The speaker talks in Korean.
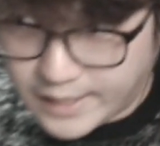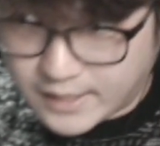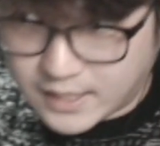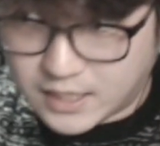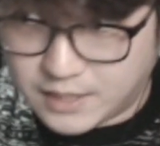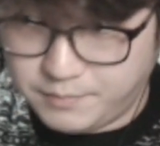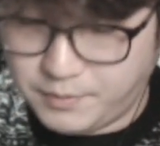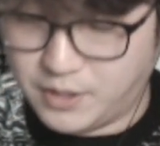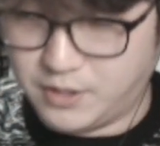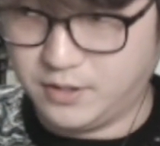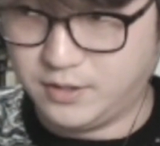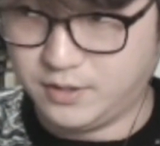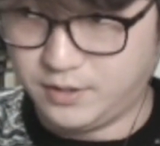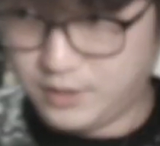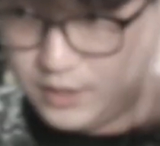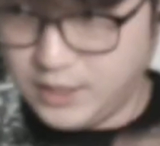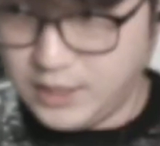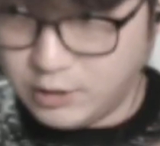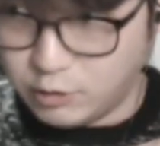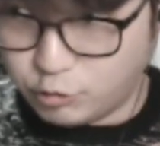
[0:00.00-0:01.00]
크면
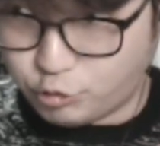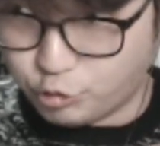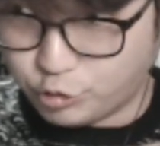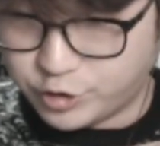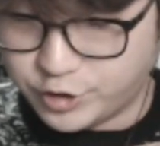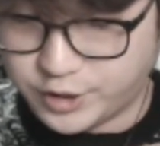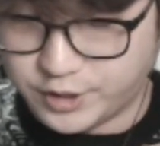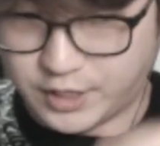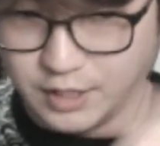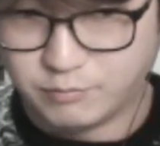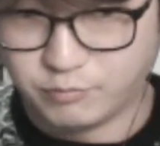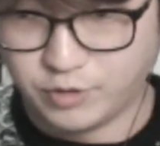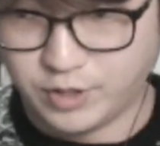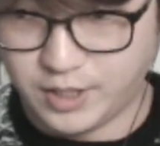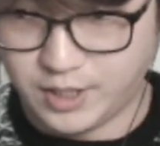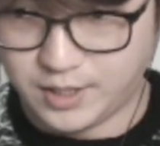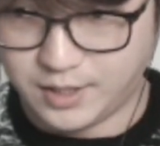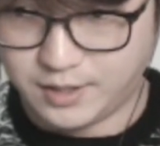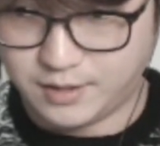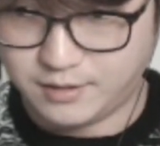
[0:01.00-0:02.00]
이것도 크기
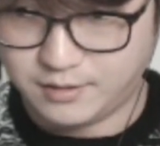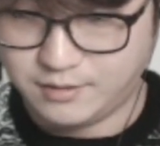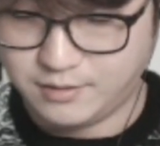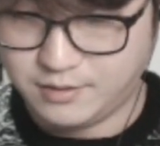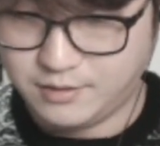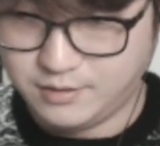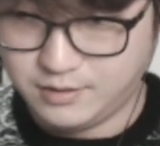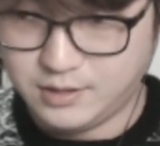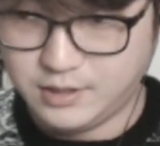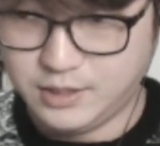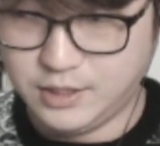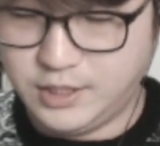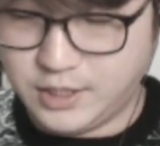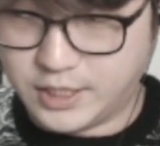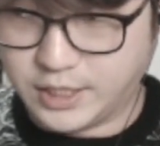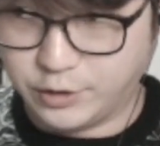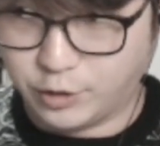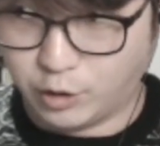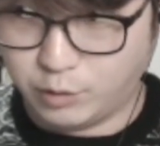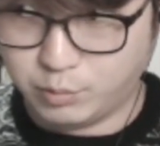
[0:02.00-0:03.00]
때문에
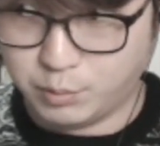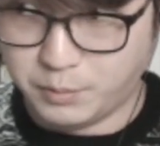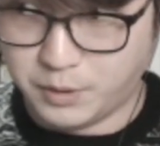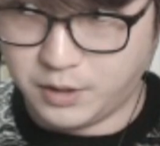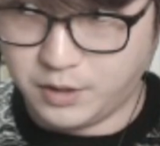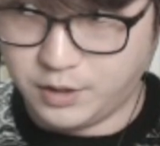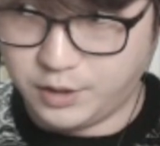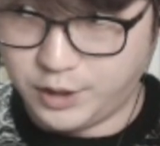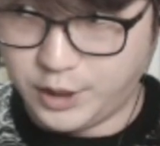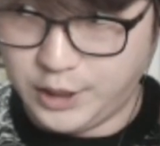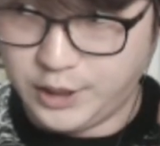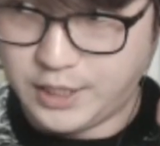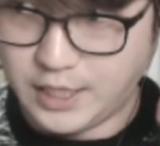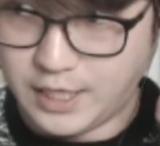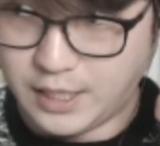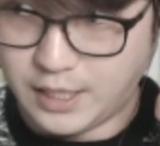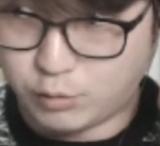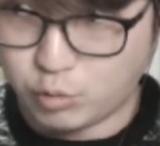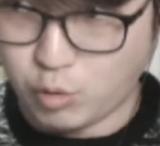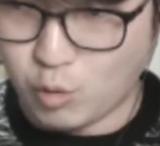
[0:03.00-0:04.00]
이렇게 넓으면은
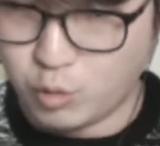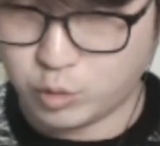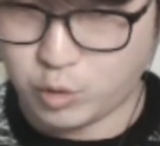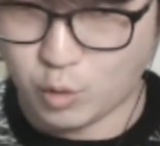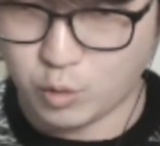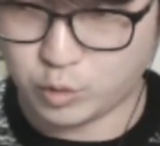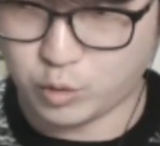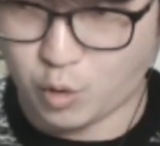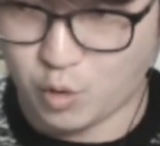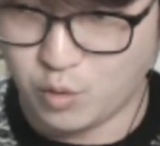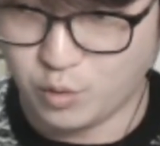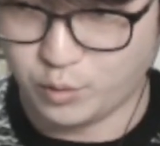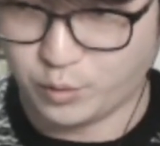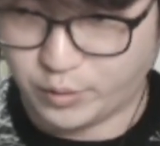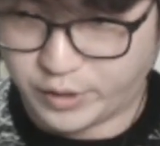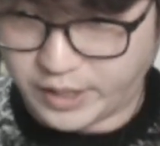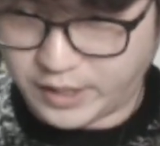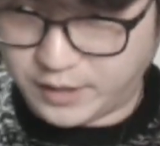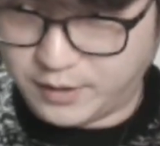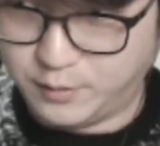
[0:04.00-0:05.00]
이게 통통통
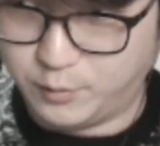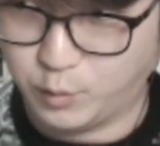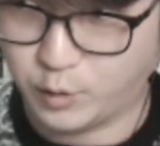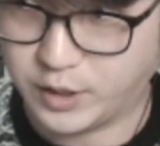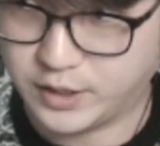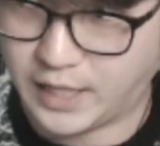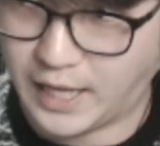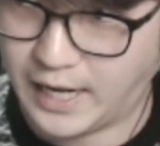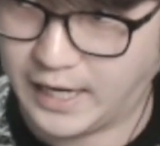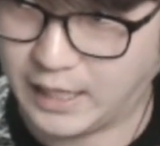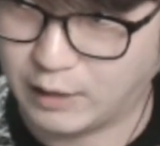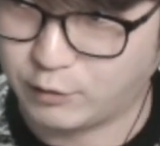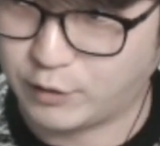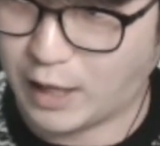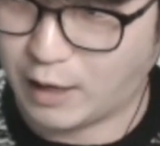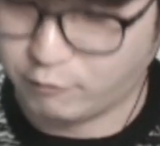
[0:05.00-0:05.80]
이렇게 이렇게 네 개, 네